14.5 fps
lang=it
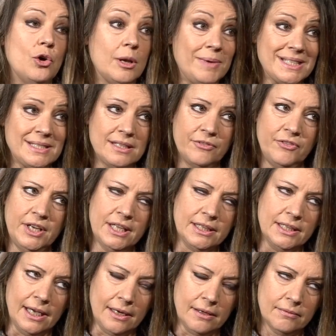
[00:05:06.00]
la pasta
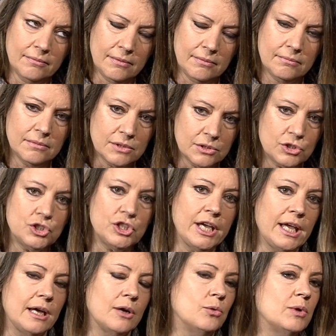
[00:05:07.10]
fredda
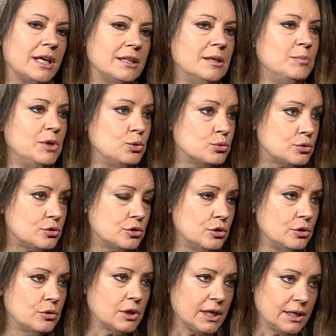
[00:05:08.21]
c'è una
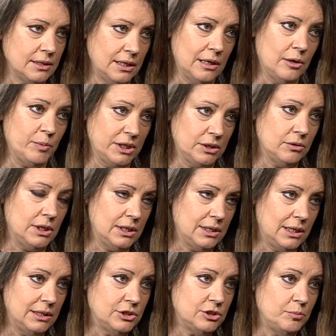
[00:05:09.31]
diminuzione dell'aumento della
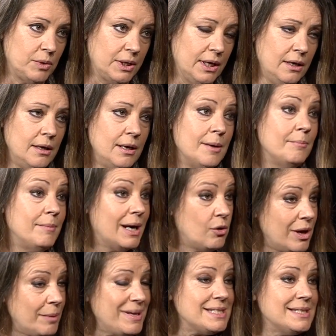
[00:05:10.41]
glicemia, ma
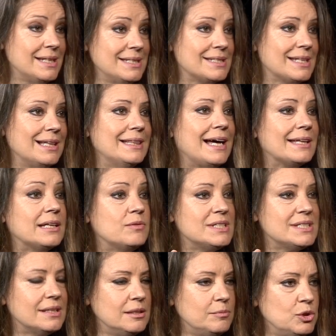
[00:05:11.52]
con la pasta riscaldata
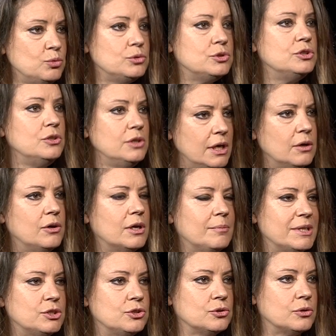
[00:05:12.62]
questa diminuzione è ancora
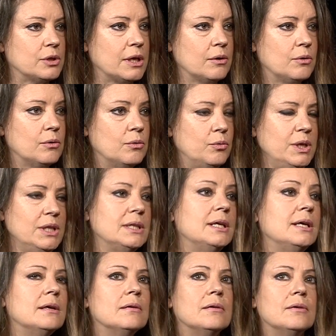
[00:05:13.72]
maggiore.
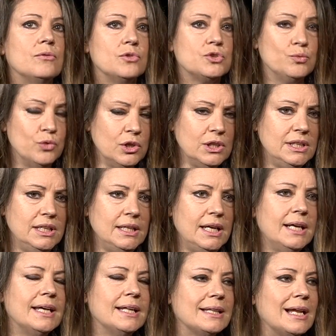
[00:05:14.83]
Quindi vuol
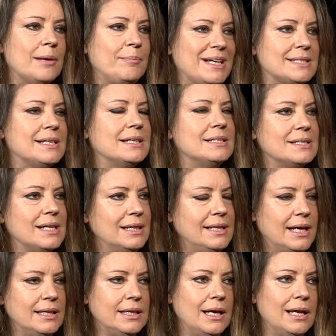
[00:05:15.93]
dire che nella pasta
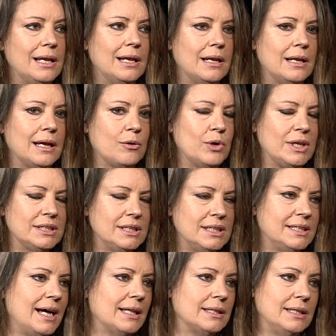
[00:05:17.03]
riscaldata la
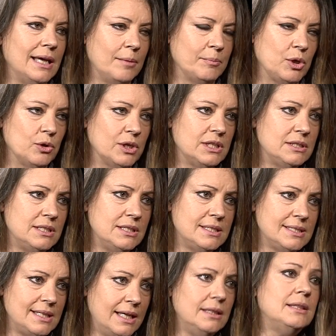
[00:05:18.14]
quantità di amido
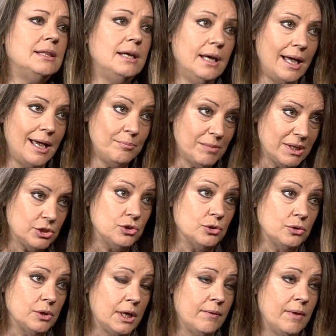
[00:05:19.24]
resistente è
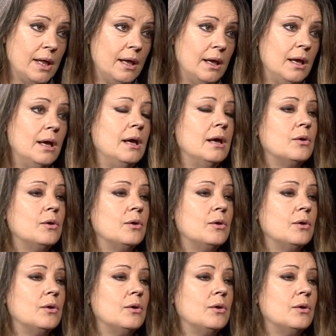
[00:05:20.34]
maggiore. Ah.